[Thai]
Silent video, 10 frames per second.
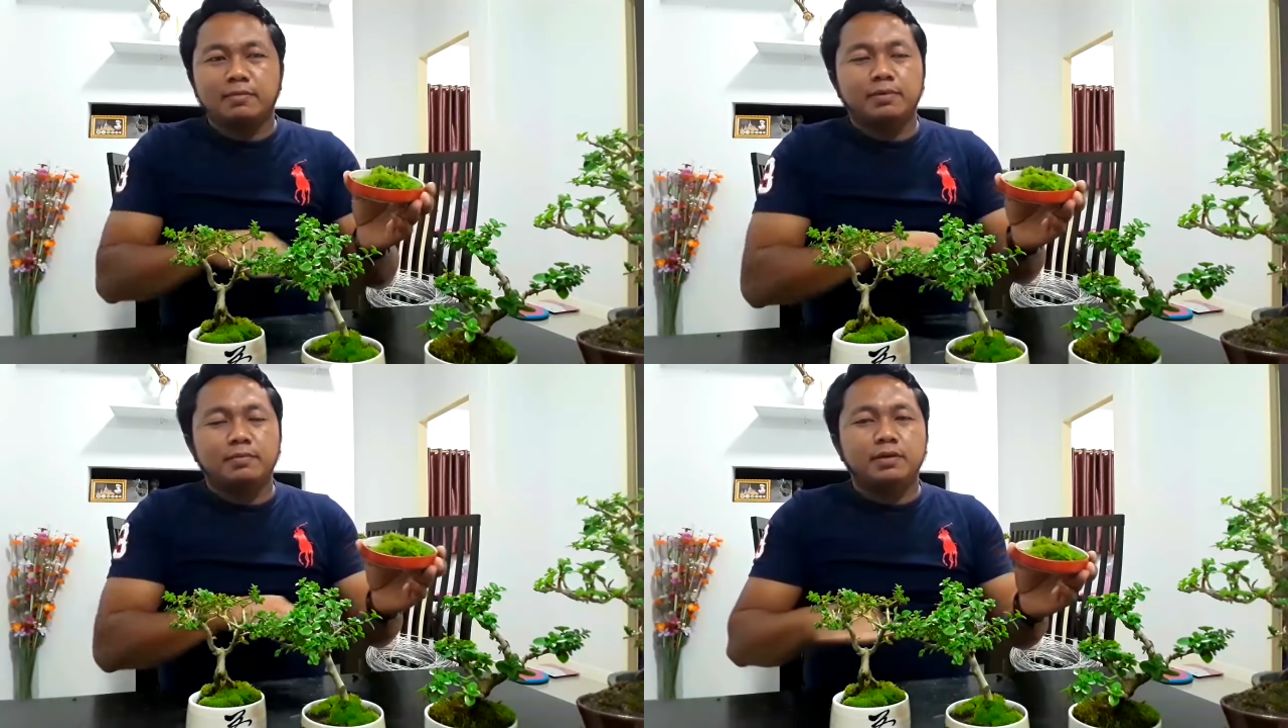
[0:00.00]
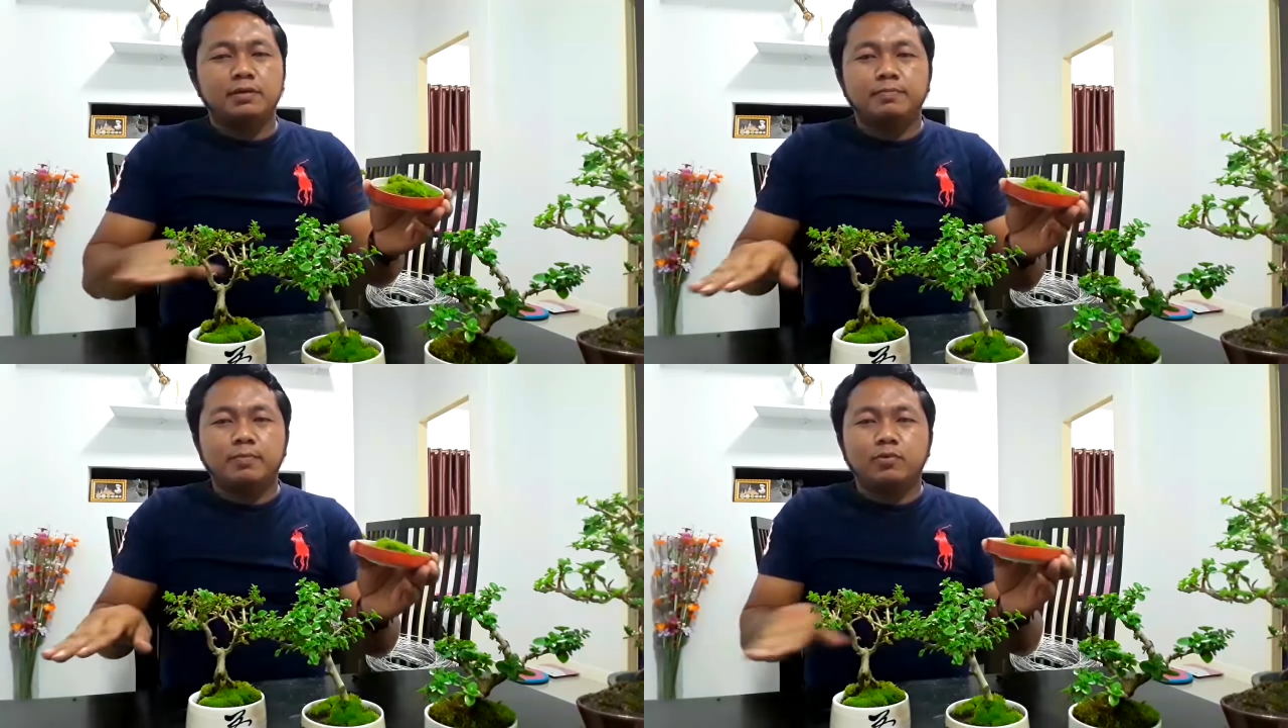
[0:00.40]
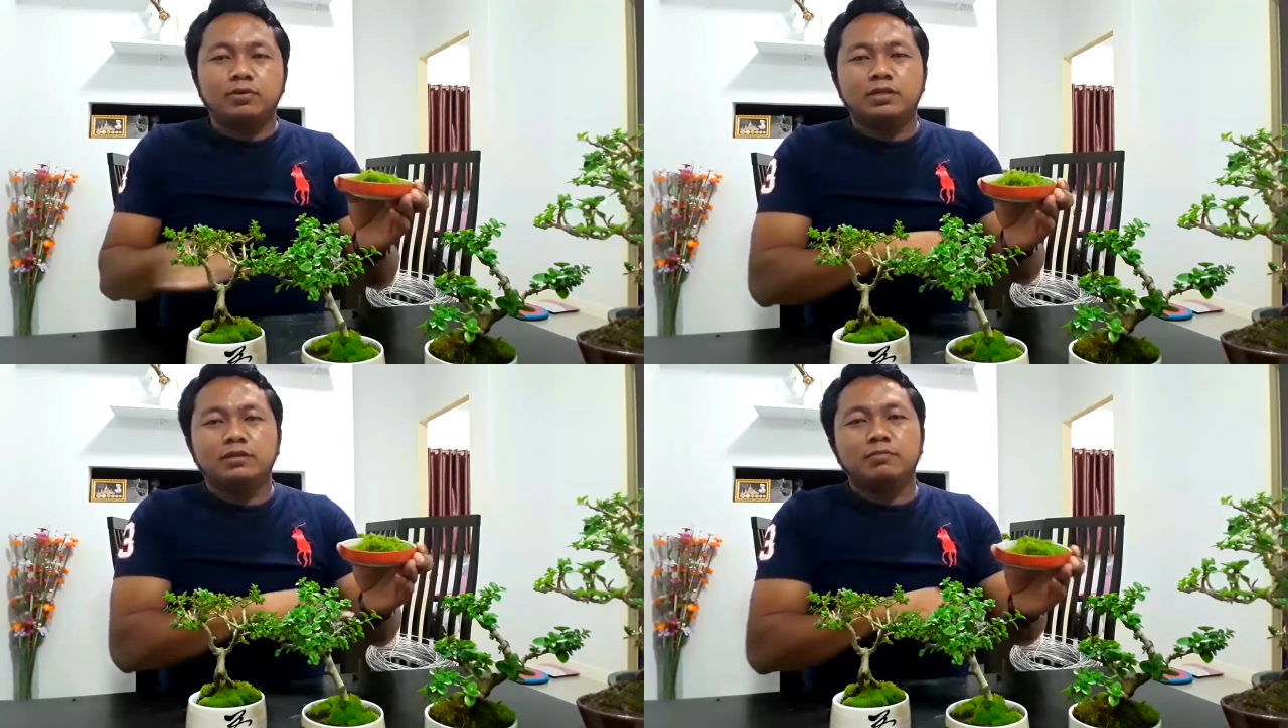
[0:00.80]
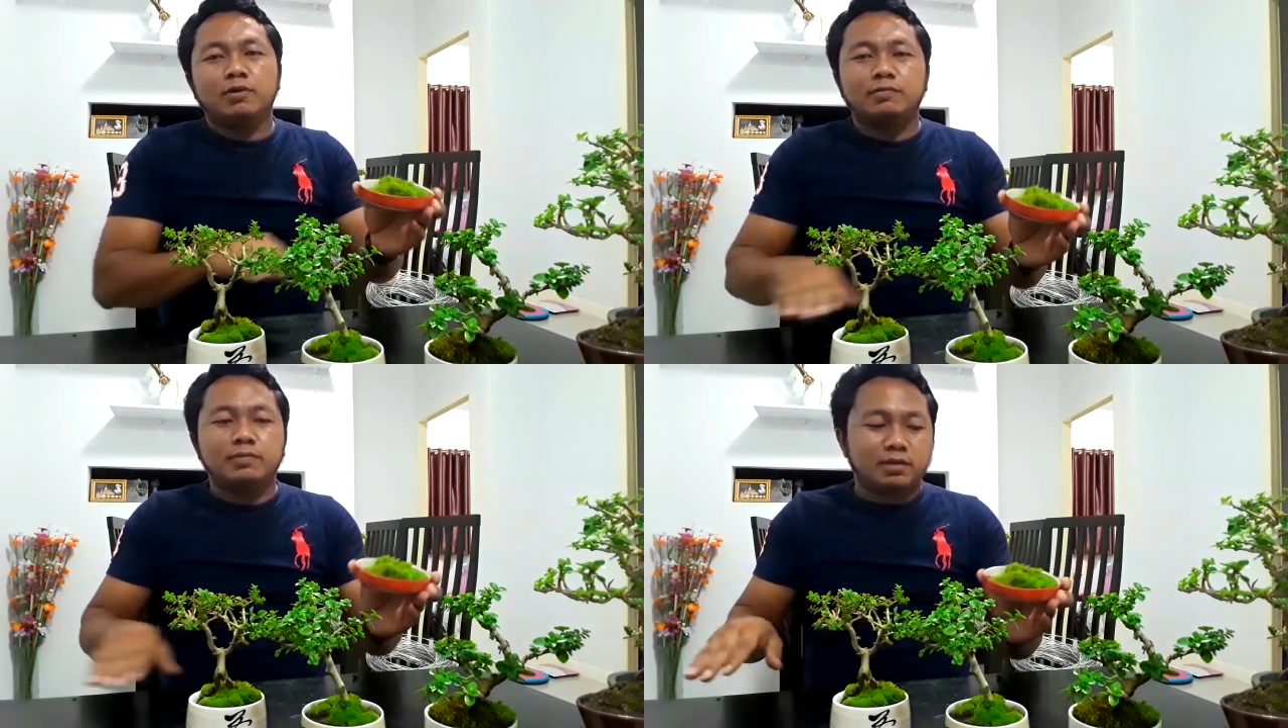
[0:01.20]
เป็นพื้นปูนทีนี้ม
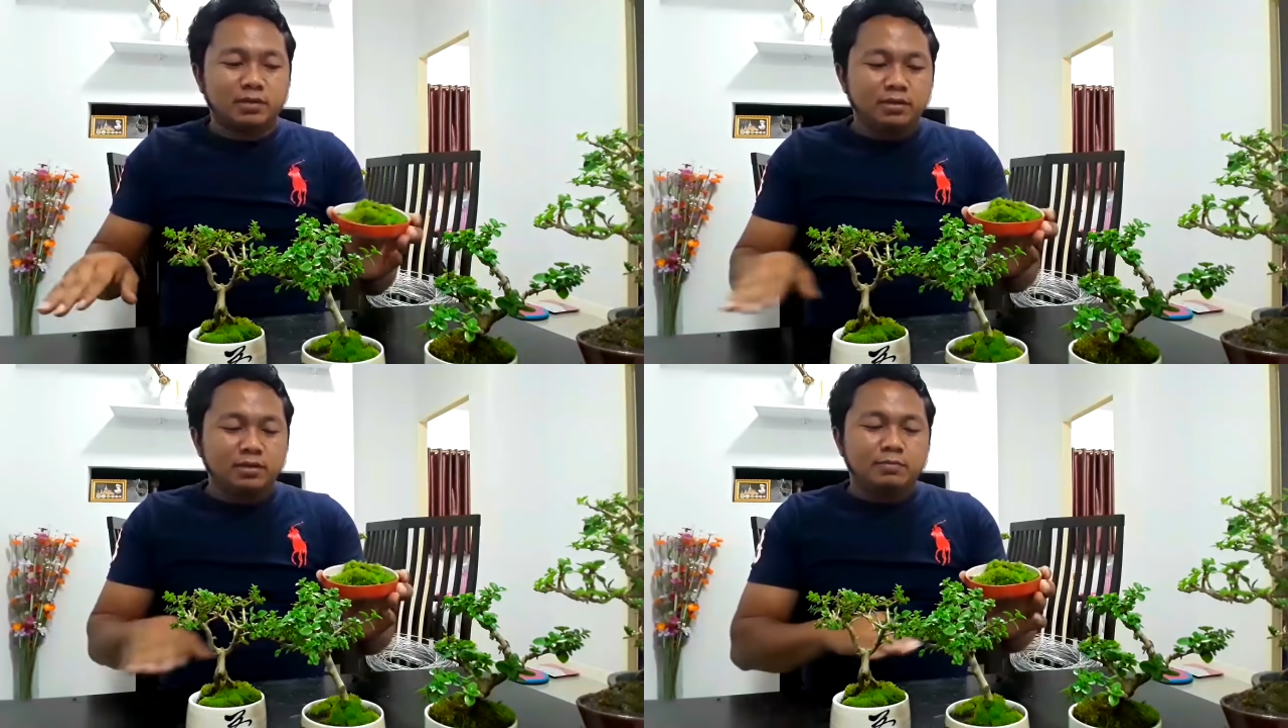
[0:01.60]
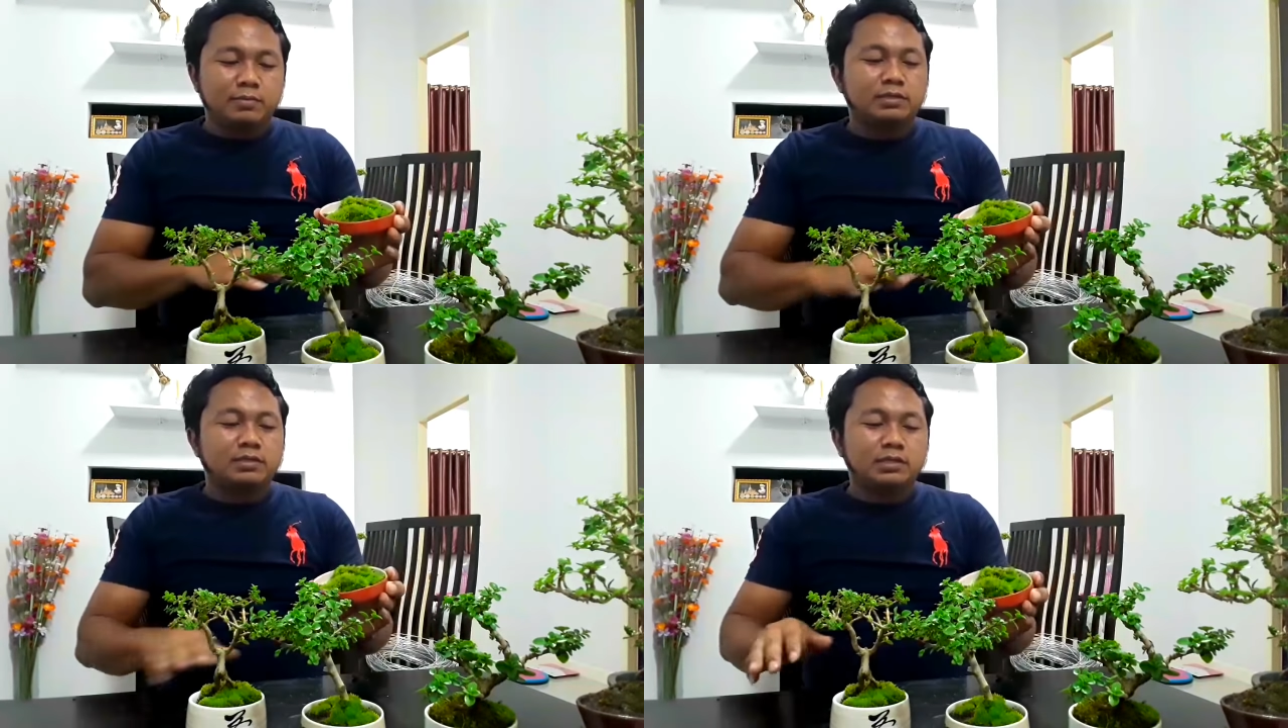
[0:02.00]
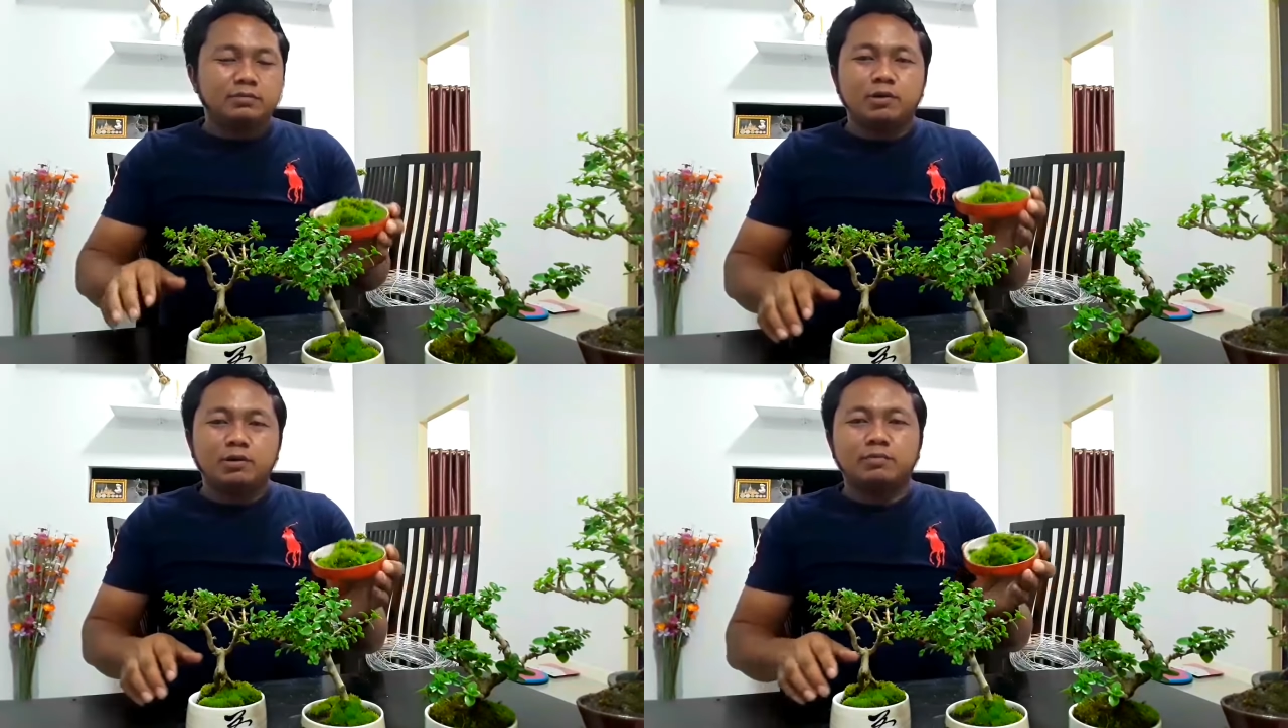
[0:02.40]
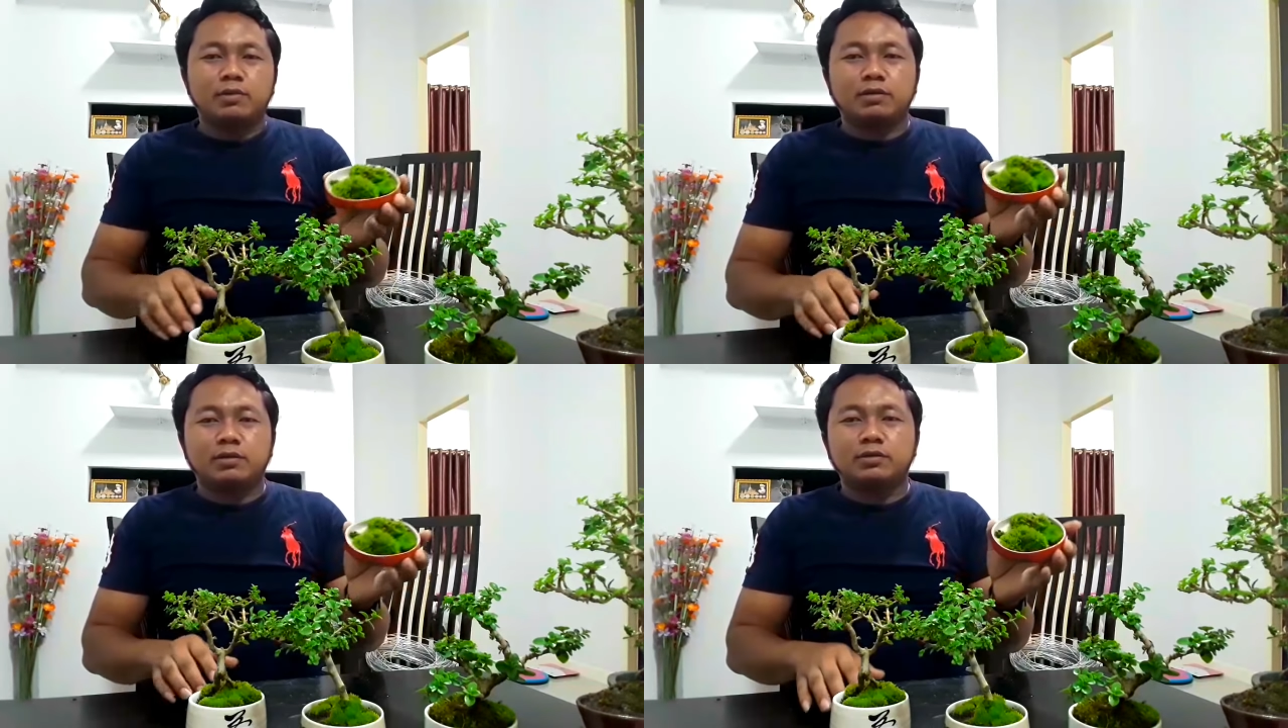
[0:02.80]
อสมันมันชื้นมอส
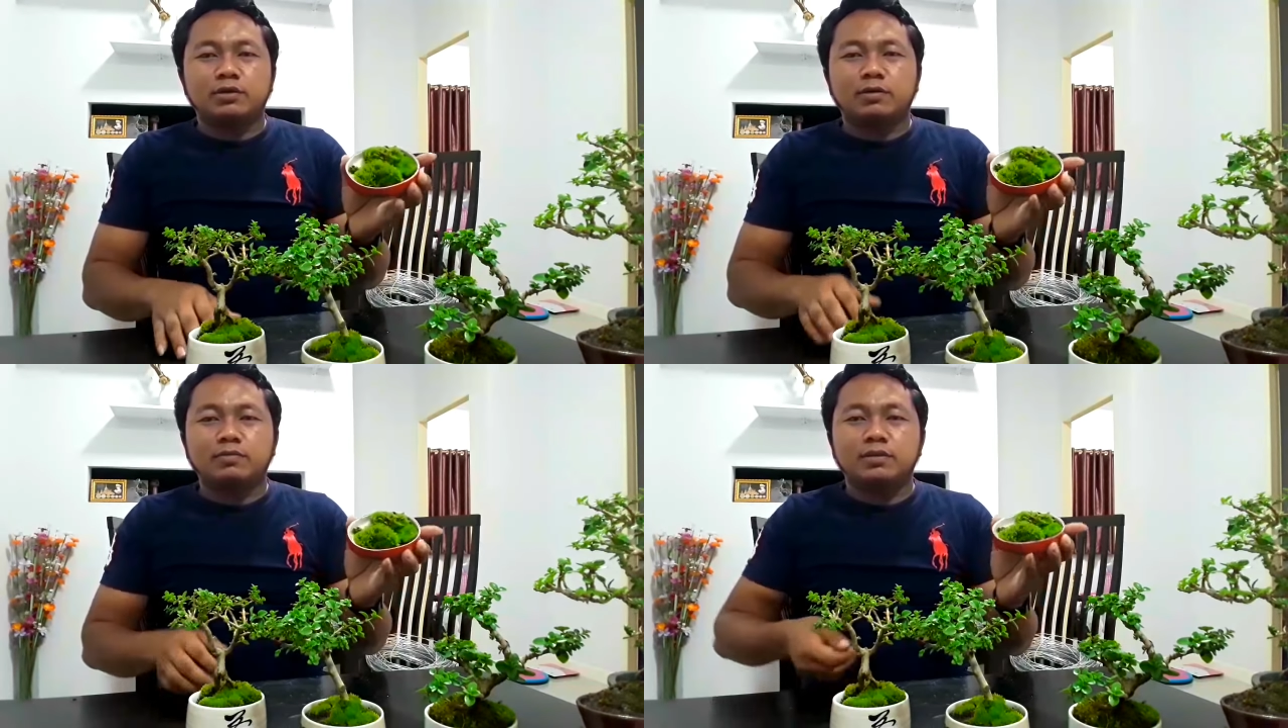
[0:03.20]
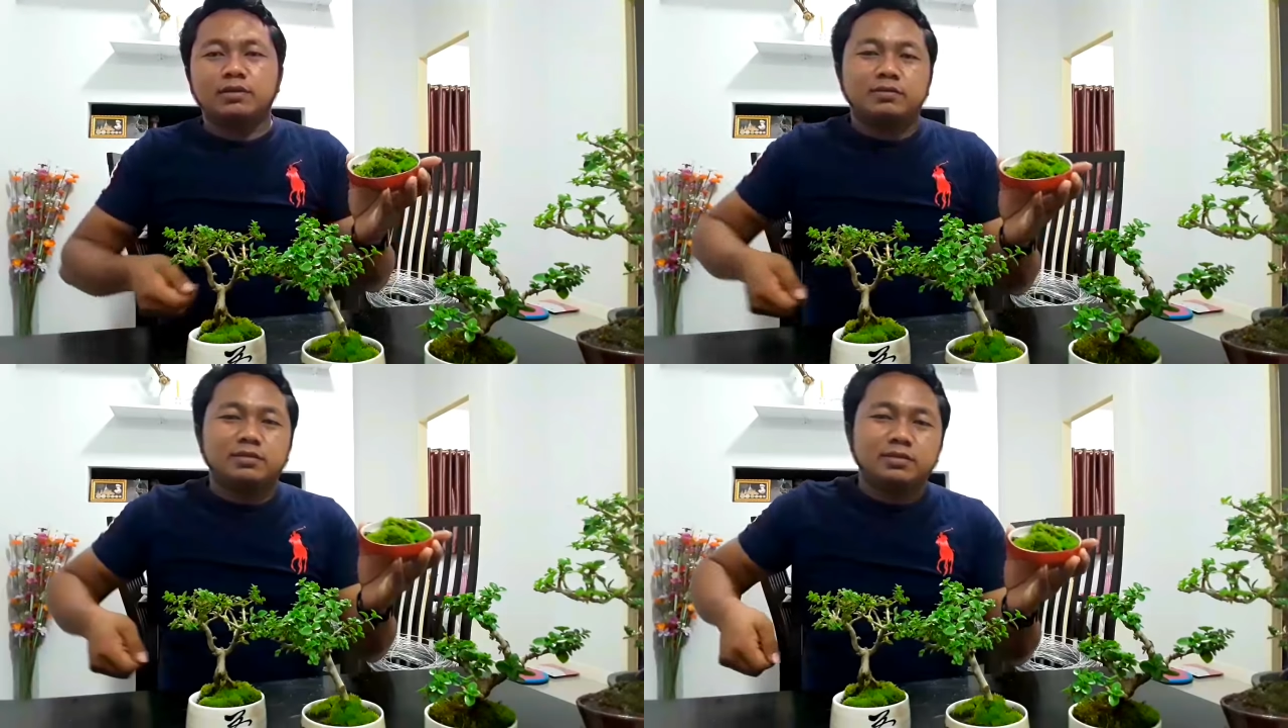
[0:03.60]
มันก็ชอบทีนี้